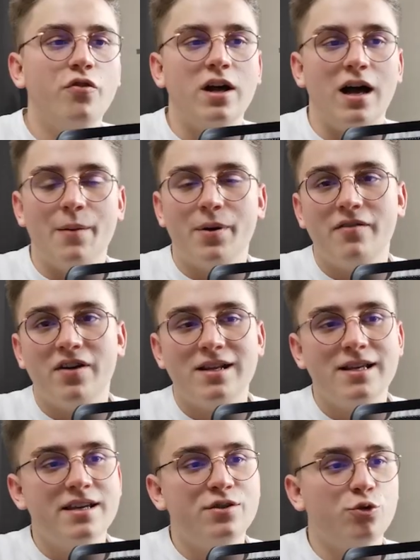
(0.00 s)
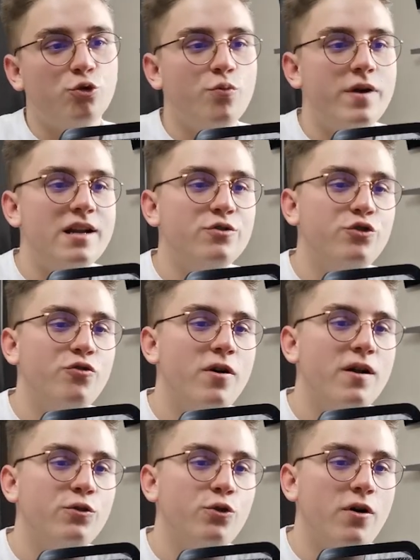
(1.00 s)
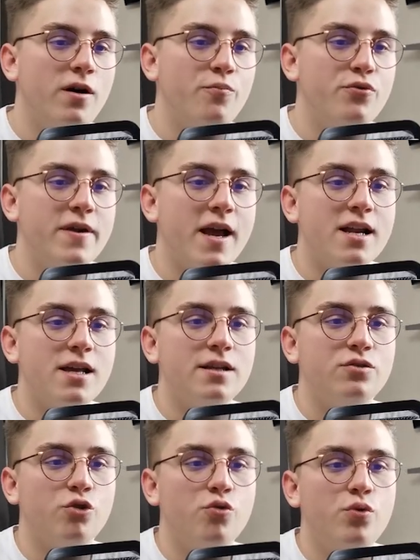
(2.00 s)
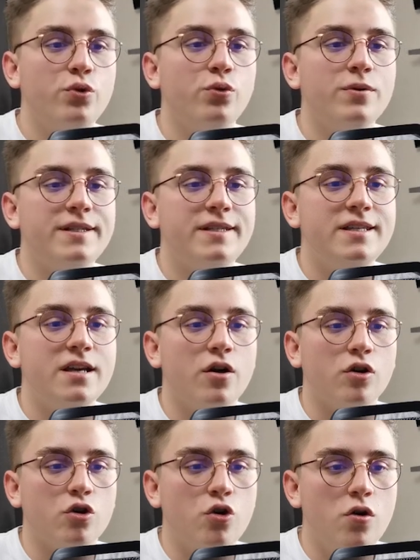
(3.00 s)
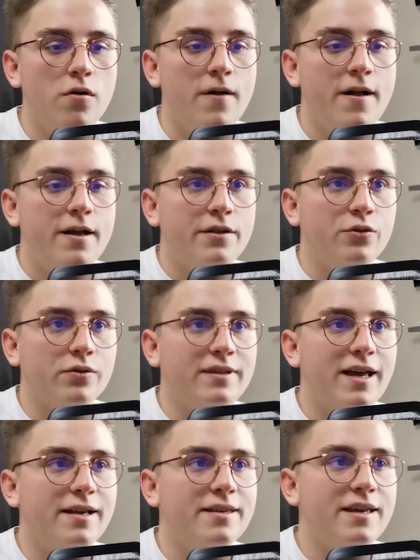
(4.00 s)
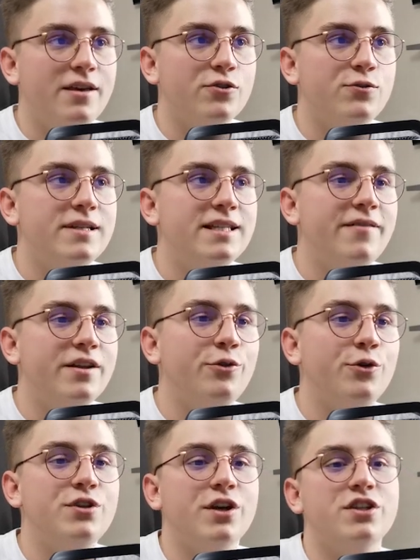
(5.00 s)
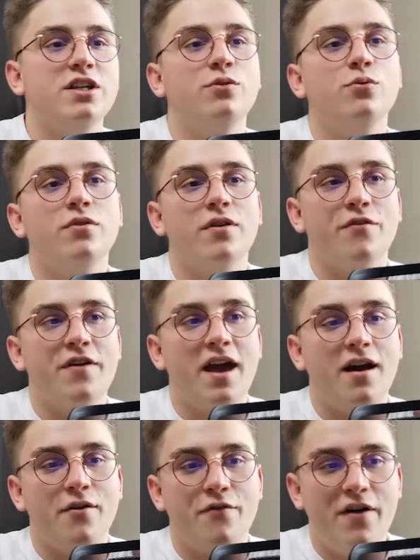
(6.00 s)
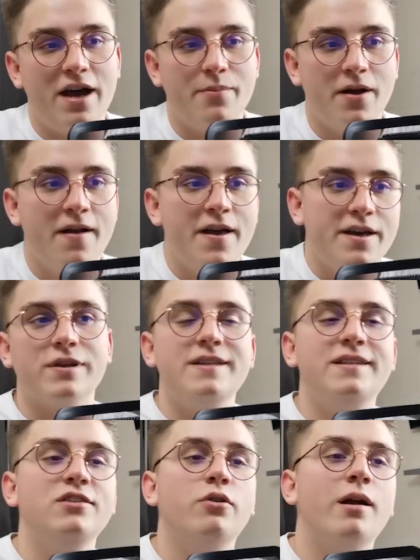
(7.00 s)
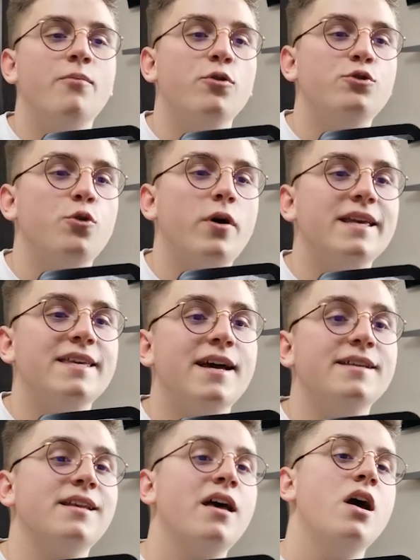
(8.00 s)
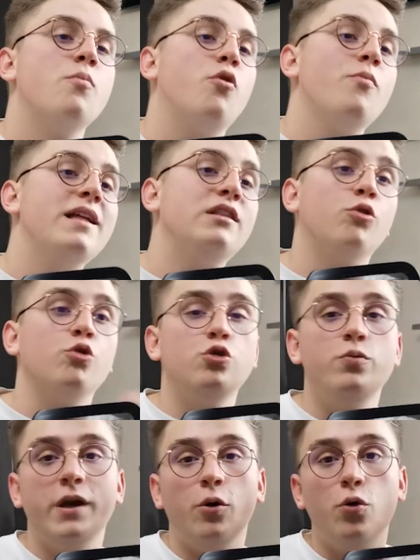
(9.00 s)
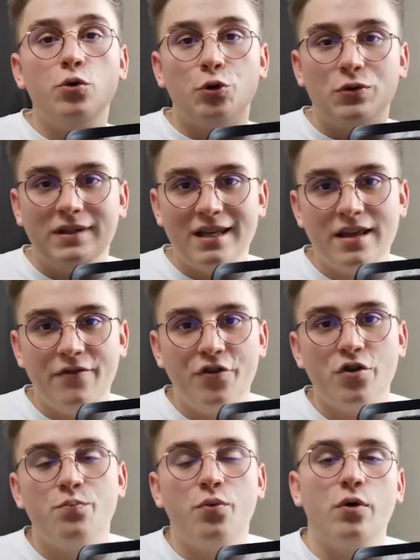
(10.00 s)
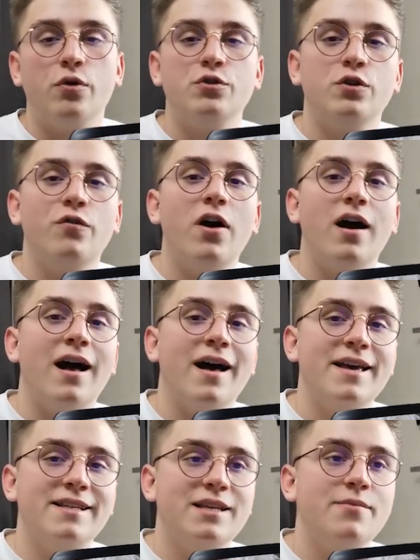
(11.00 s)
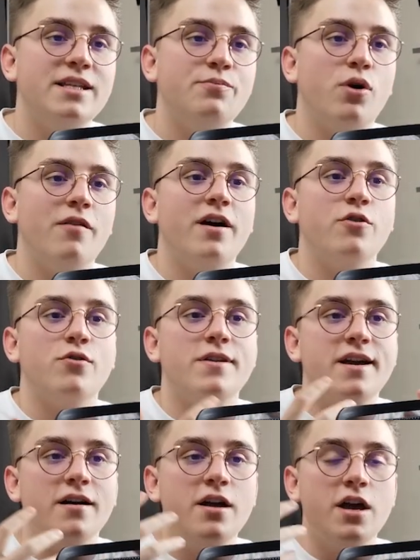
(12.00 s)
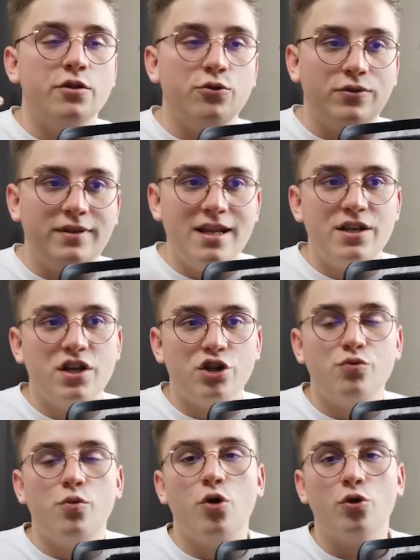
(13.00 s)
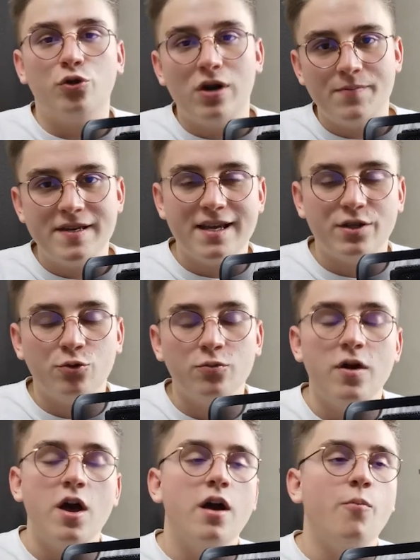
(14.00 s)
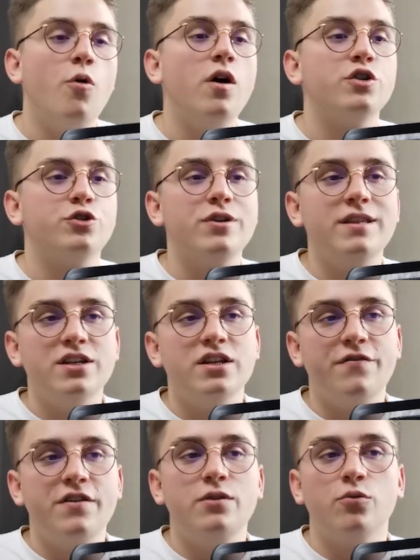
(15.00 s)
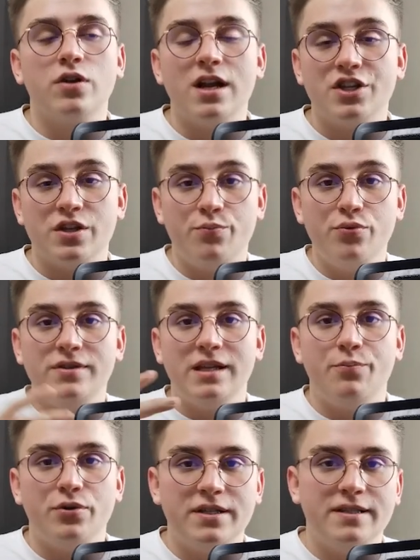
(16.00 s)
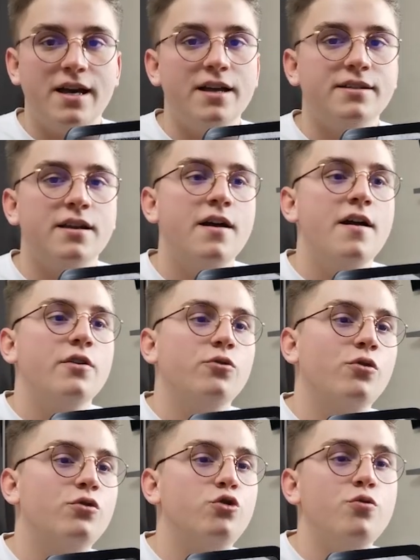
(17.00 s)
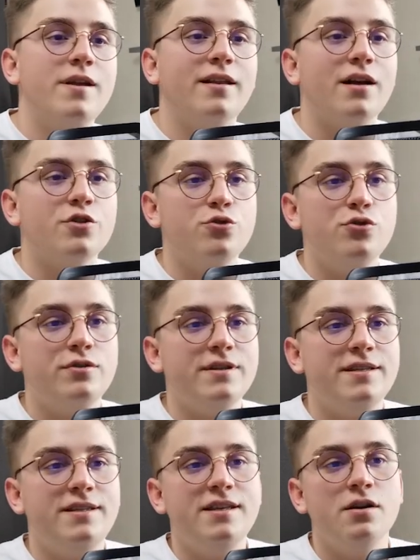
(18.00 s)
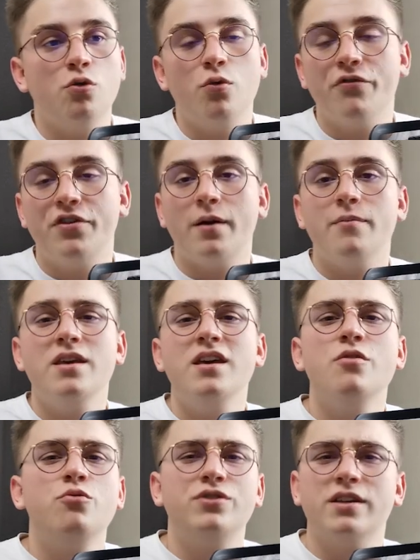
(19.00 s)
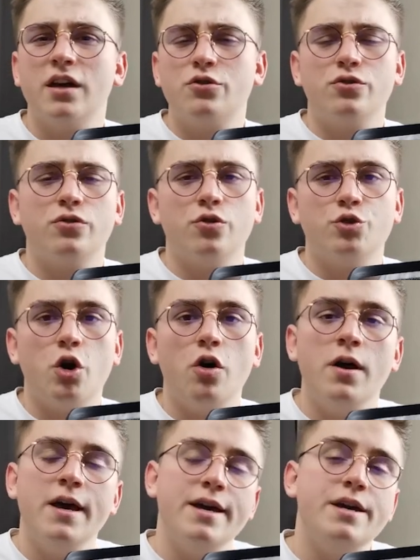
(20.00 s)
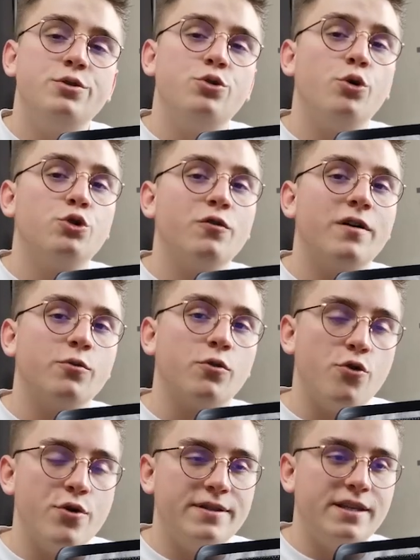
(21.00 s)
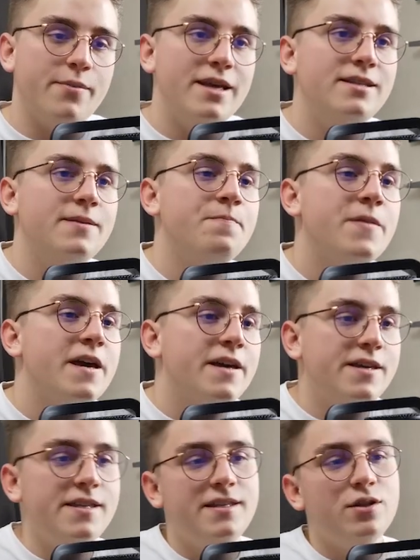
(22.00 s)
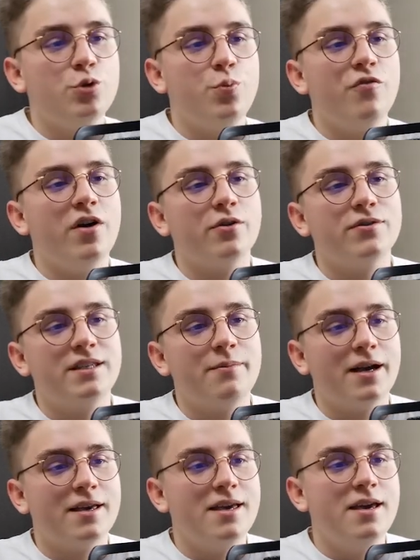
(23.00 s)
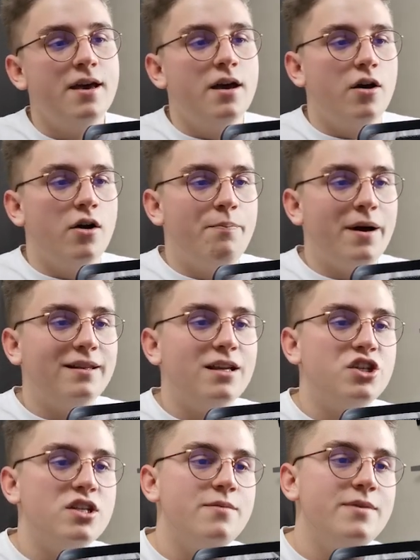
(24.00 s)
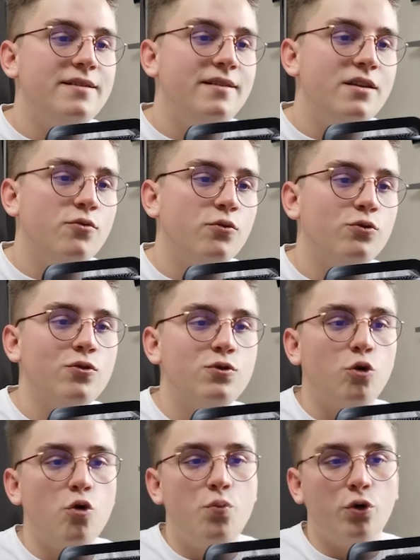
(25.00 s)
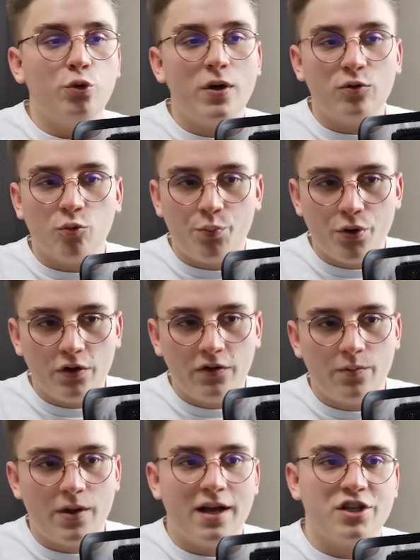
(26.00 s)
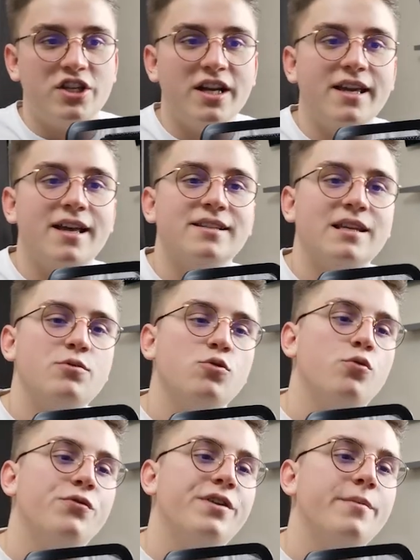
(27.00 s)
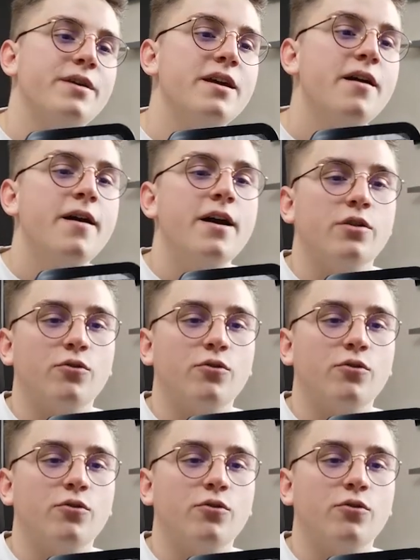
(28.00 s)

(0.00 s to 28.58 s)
Donc voilà, après avoir cliqué sur ton mail, tu vois, tu plus qu'à cliquer sur le bouton ici euh, Go. Donc tac, et ensuite ça va te rediriger donc vers Vibe. Donc ici normalement tu auras une case pour mettre ton numéro de téléphone pour recevoir un SMS pour avoir le lien de téléchargement de l'application. Moi je l'ai déjà fait donc là j'ai plus cette petite case. Donc tu mettras juste ici confirmer ou c'est quelque chose dans le genre et tu recevras donc le SMS. Ici tu peux voir que c'est marqué euh, partage illimité donc 2 euros pour toi et ton pote à chaque inscription confirmée.